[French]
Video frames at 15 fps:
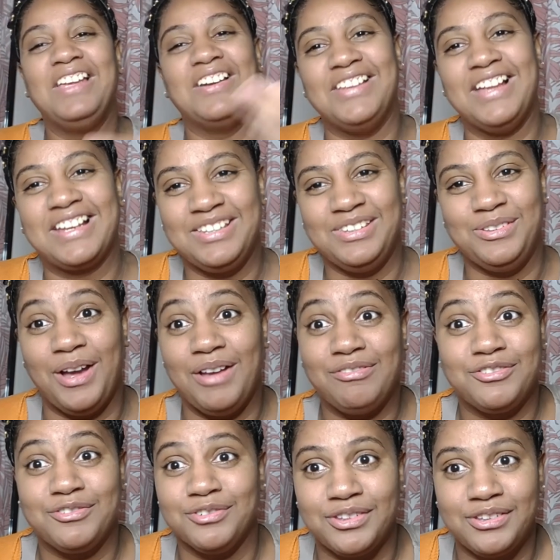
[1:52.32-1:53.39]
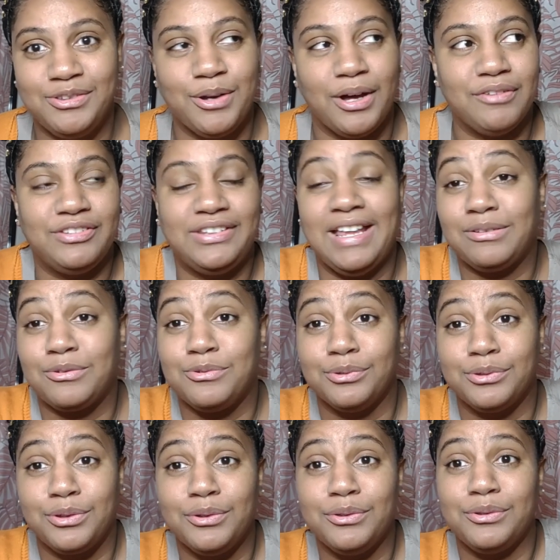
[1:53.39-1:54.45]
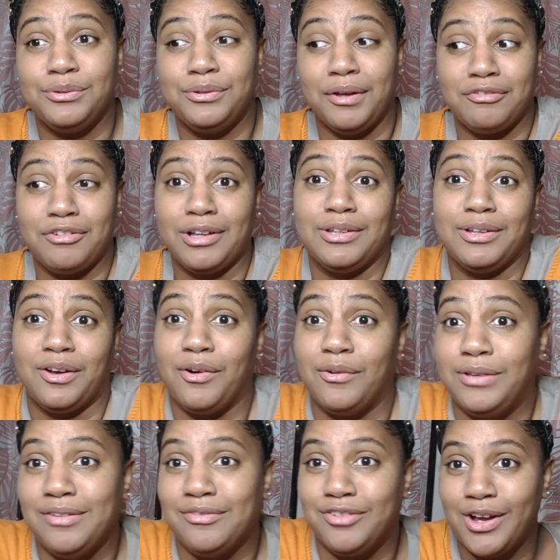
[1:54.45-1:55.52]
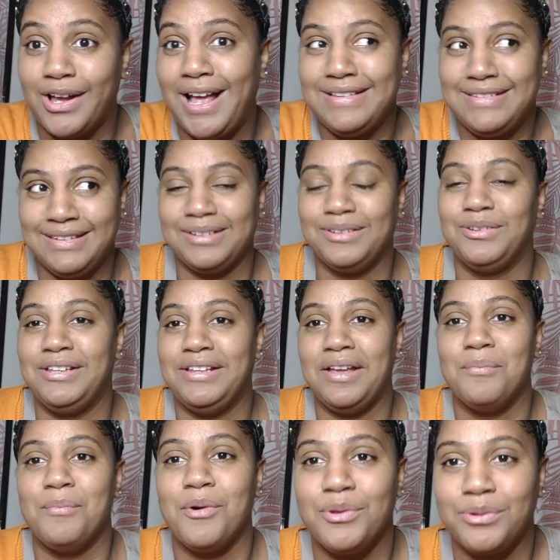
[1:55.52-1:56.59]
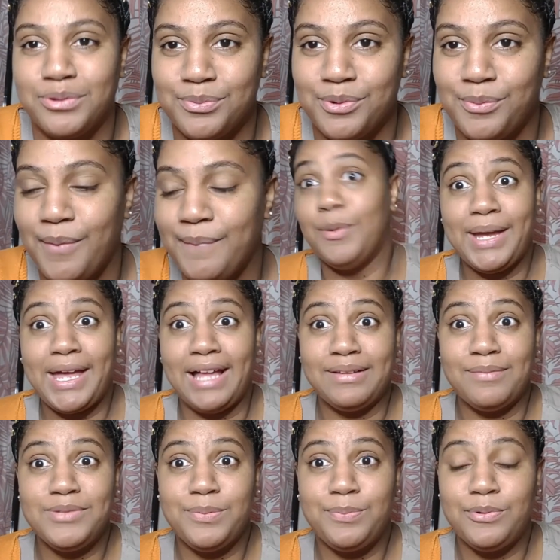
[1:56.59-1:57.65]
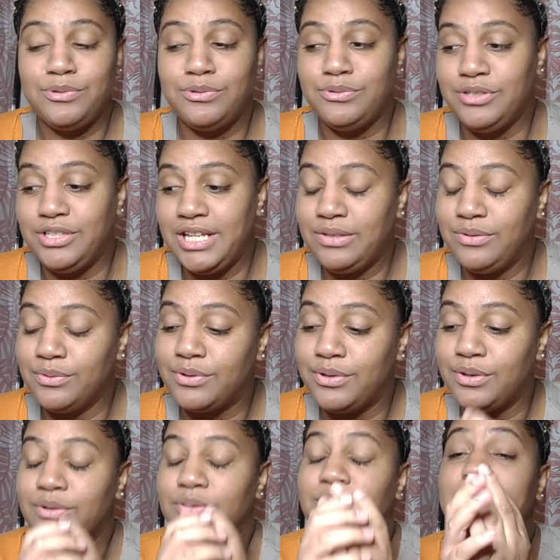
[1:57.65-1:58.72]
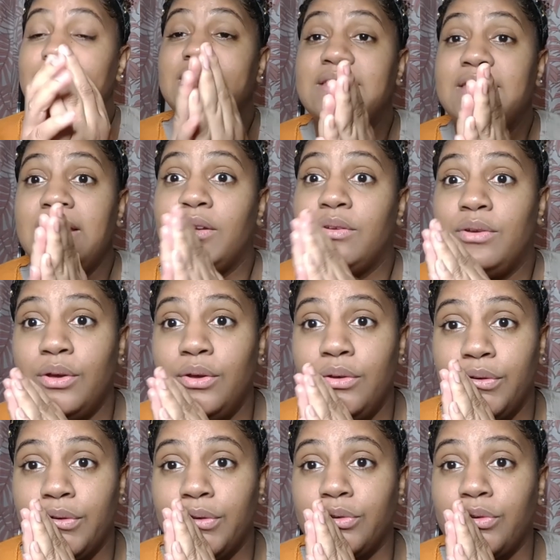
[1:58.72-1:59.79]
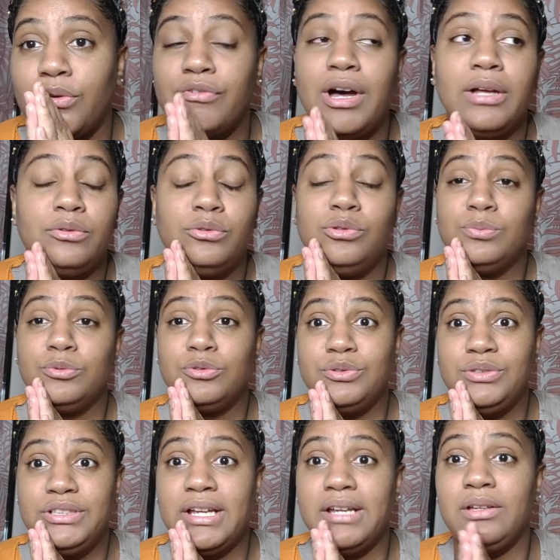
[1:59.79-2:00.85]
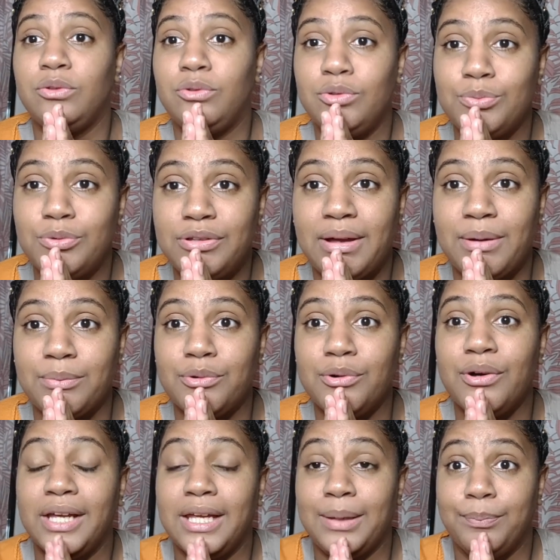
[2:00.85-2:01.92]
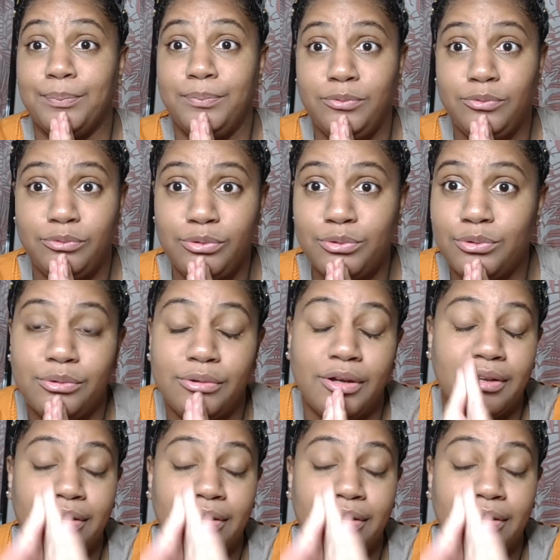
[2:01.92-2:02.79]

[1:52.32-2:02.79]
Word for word: Il y en a qui doivent, être contents d'avoir des, des, vlogs assez régulièrement en ce moment. Je vais garder un petit peu du sujet, donc euh, je disais que euh, j'envoie tout mon soutien, tout mon amour et tout,